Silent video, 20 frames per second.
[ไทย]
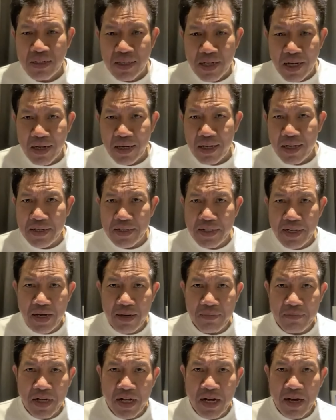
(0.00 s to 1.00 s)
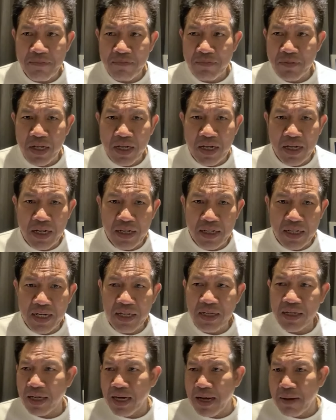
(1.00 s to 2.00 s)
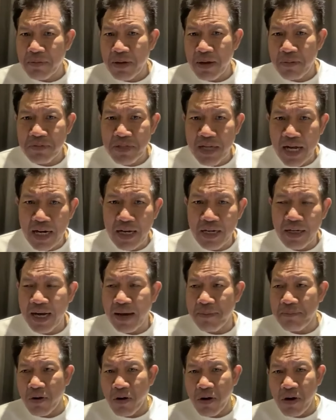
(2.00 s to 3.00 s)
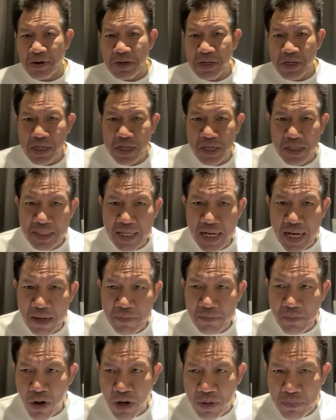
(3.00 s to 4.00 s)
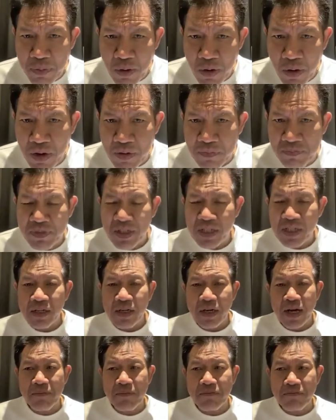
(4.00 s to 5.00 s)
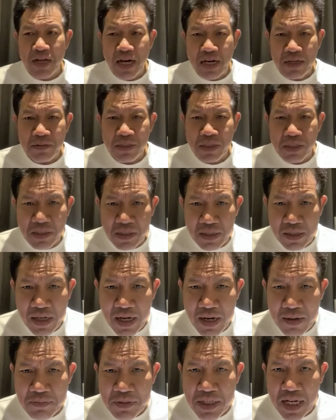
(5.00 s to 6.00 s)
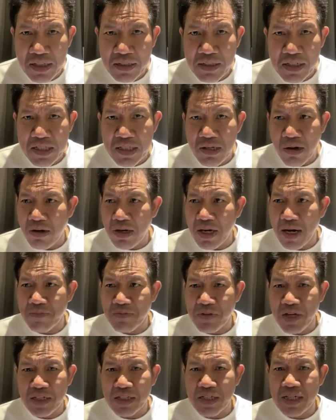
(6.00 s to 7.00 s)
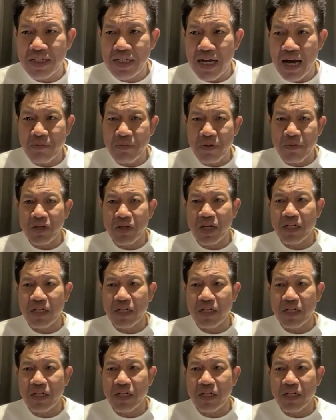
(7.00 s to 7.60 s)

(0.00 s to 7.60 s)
นะเล่นเกมเลยครับนะรับคำสั่งรับออเดอร์จากบอสพรคำสั่งที่1คำสั่งที่2คำสั่งที่3คำ